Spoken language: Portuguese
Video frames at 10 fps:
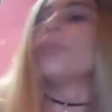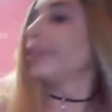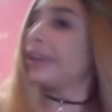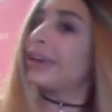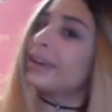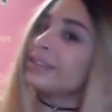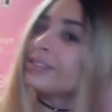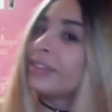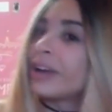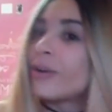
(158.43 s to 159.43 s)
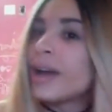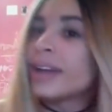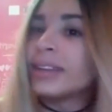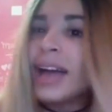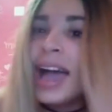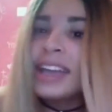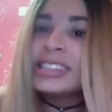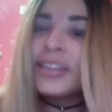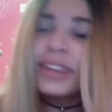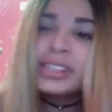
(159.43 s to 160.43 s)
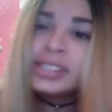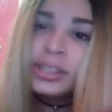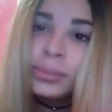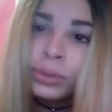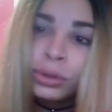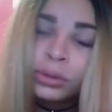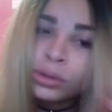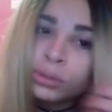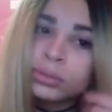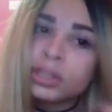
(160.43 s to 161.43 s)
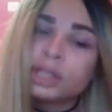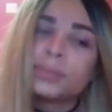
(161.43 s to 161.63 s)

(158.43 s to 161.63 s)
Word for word: Porque antes de ficar com ela, a gente tava dançando muito junta.